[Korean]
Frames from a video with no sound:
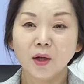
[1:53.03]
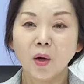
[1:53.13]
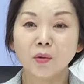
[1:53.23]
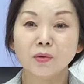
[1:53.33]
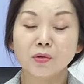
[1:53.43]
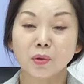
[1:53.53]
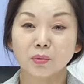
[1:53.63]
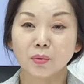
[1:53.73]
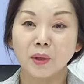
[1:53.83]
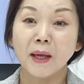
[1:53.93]
어느
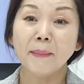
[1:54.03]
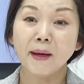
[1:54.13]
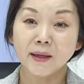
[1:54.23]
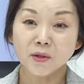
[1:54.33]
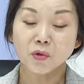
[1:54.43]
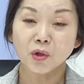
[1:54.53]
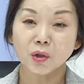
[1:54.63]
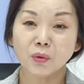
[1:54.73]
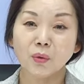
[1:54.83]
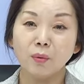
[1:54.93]
정도 예방할 수
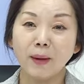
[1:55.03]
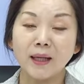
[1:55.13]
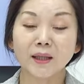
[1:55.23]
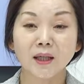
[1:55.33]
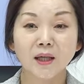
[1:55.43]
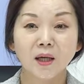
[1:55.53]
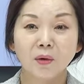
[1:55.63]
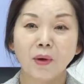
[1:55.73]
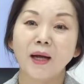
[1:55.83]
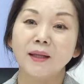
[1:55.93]
있고 많이
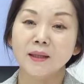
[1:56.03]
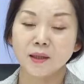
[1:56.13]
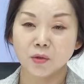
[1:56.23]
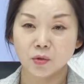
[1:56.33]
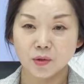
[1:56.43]
완화될 수